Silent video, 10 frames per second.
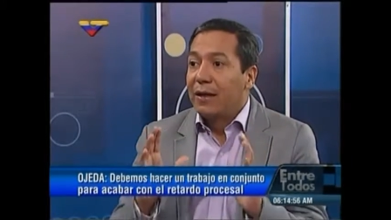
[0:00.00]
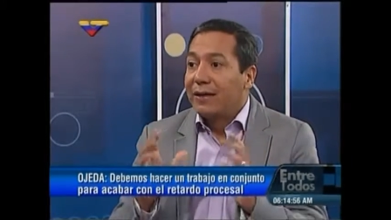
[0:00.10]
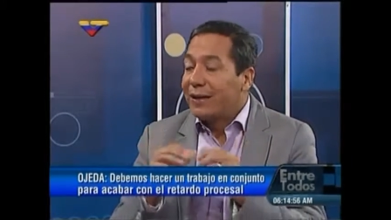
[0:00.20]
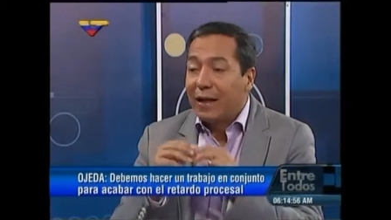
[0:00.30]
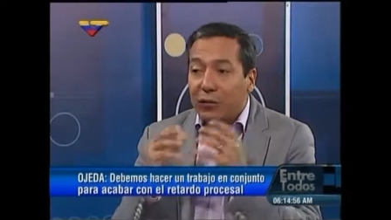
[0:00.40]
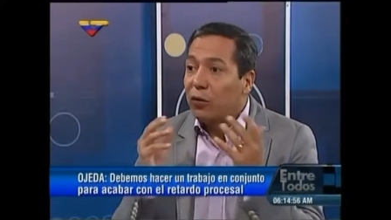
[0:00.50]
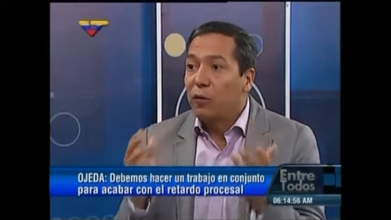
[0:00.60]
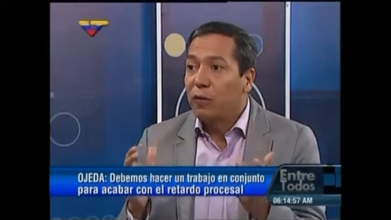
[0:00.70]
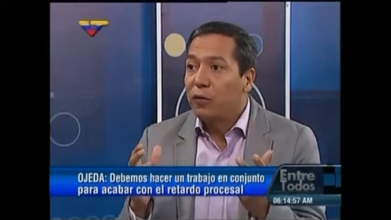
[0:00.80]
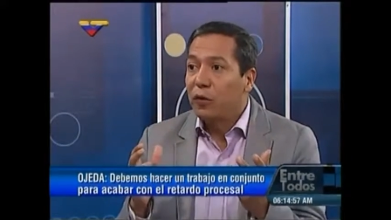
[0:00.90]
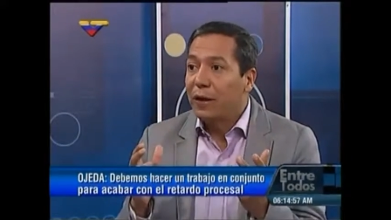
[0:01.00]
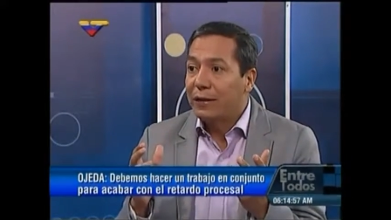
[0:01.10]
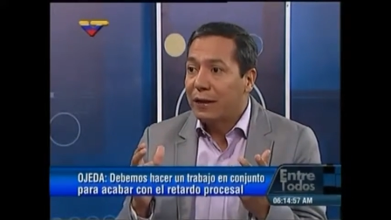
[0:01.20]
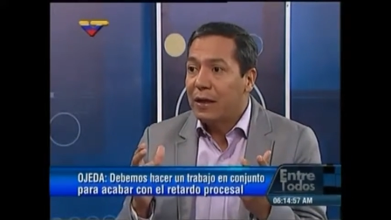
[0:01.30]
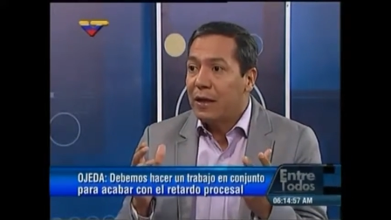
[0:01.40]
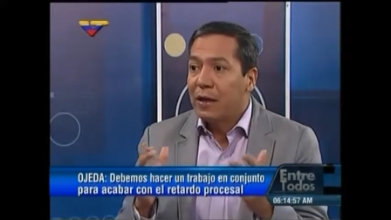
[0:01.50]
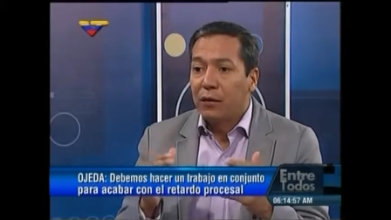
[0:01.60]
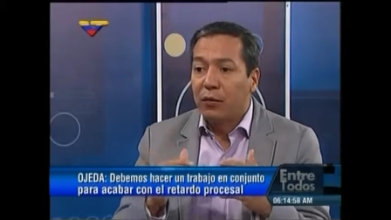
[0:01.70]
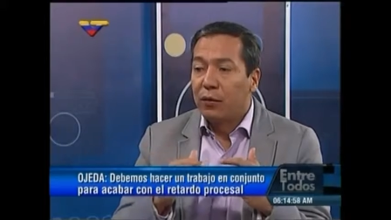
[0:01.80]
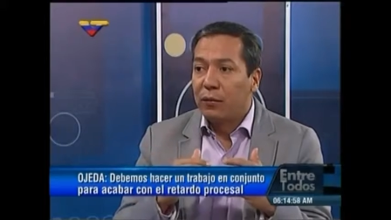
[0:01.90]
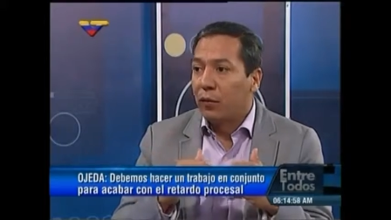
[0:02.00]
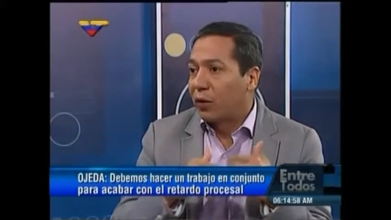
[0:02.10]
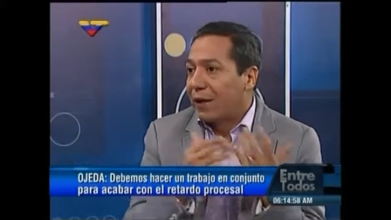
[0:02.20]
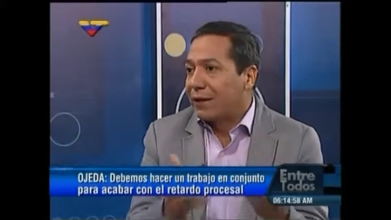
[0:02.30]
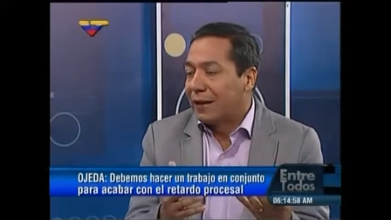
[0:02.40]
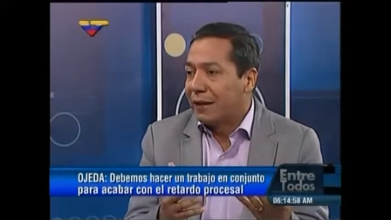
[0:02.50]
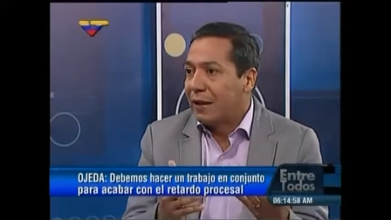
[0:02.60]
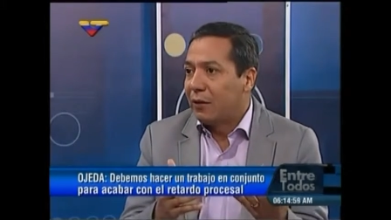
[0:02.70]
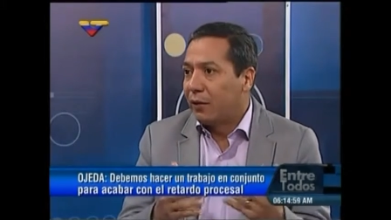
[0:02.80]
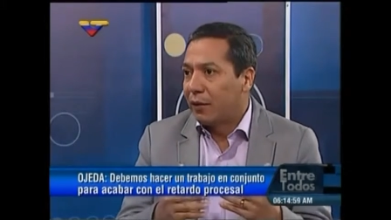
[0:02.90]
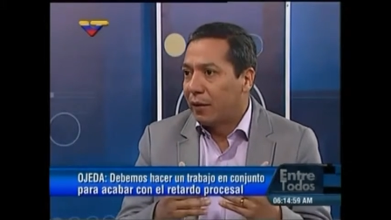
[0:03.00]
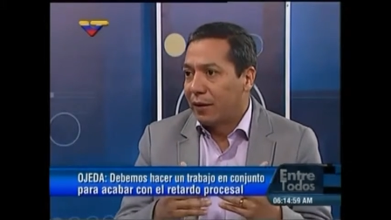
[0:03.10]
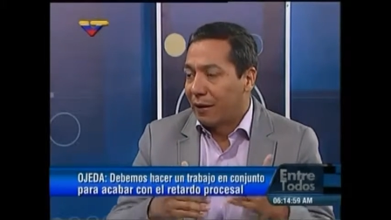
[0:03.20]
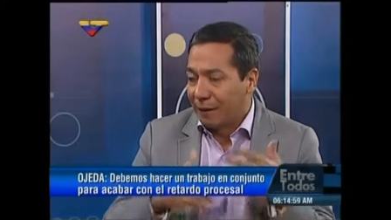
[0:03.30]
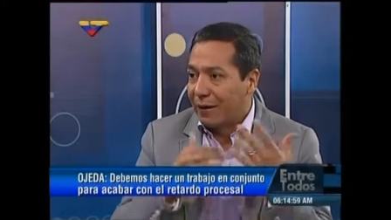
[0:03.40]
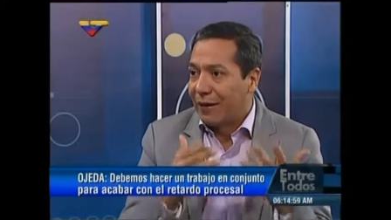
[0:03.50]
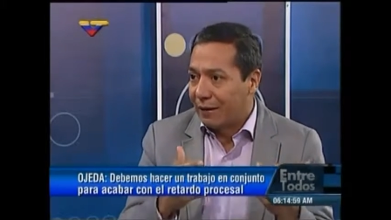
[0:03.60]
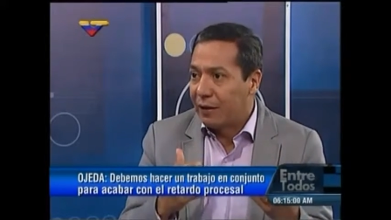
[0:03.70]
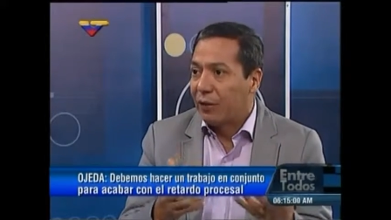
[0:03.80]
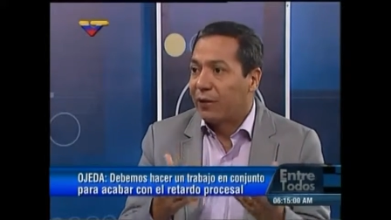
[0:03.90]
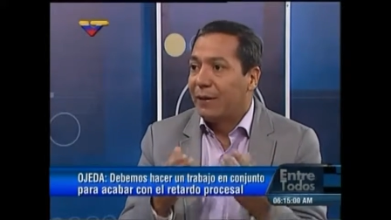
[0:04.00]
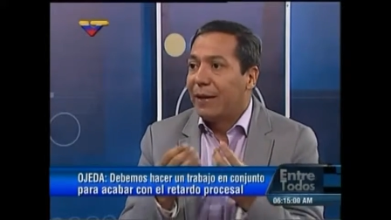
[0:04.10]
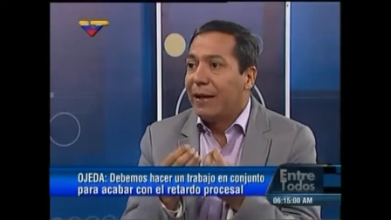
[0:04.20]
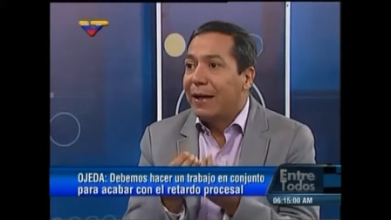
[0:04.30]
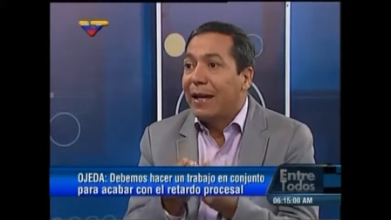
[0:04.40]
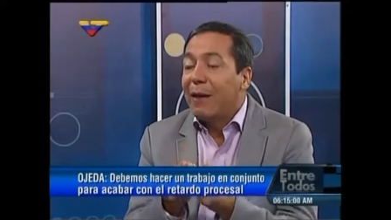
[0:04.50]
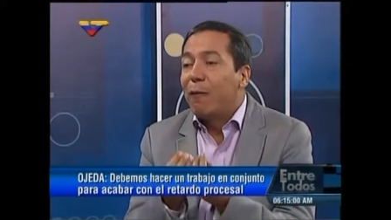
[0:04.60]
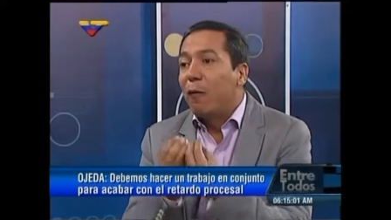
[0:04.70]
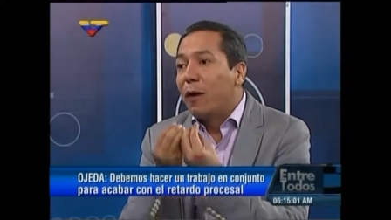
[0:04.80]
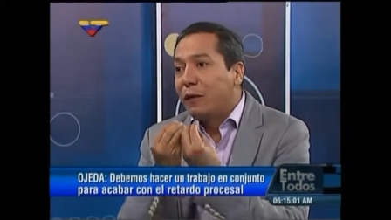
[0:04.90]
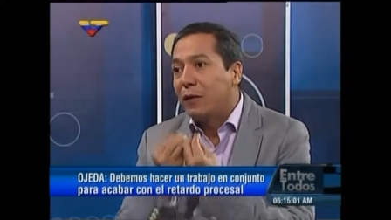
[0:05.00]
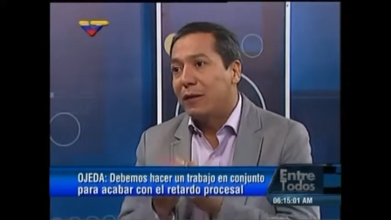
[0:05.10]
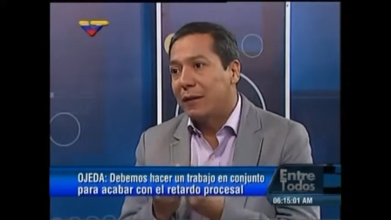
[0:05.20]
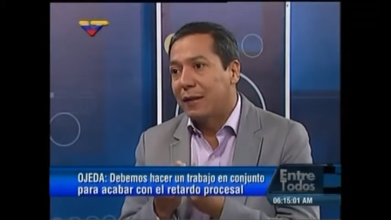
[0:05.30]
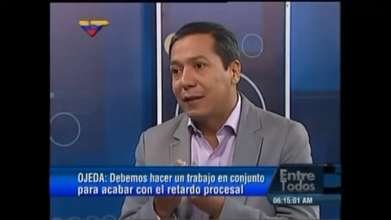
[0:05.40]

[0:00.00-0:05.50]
Si eso no funciona así, no tiene sentido, está pervertido. De tal manera que el esfuerzo que se